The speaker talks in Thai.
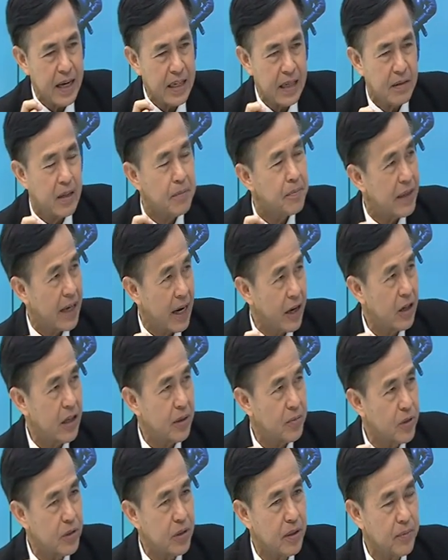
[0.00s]
การกับเรื่องปัญหาค
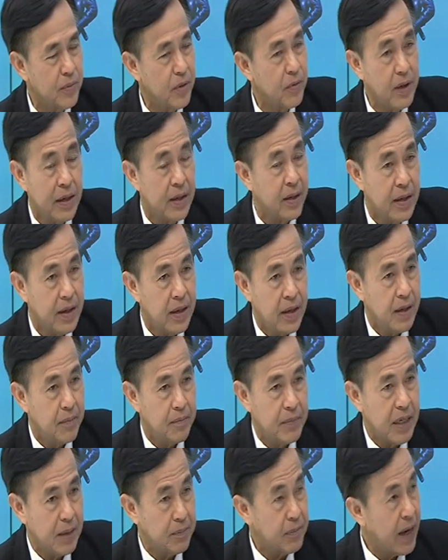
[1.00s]
อร์รัปชันเพราะว่า
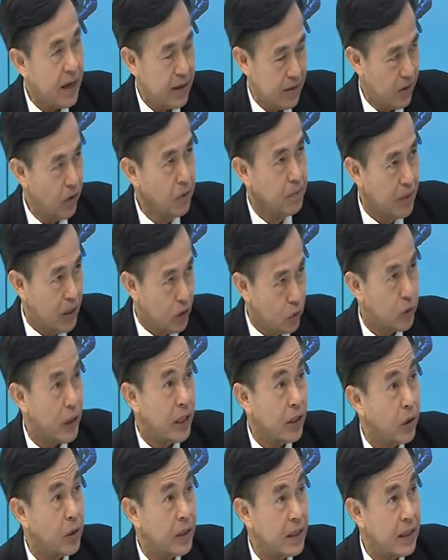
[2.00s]
มีอำนาจล้นมืออยู่
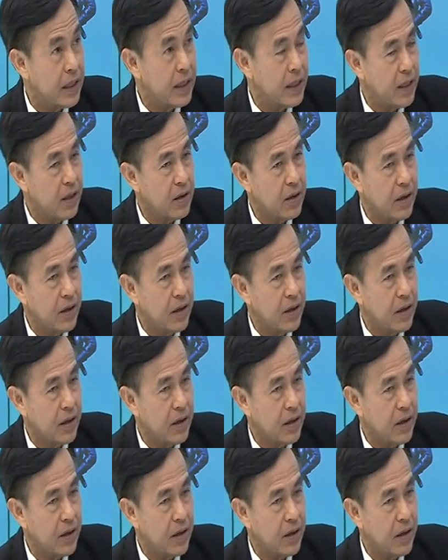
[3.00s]
ในตอนนี้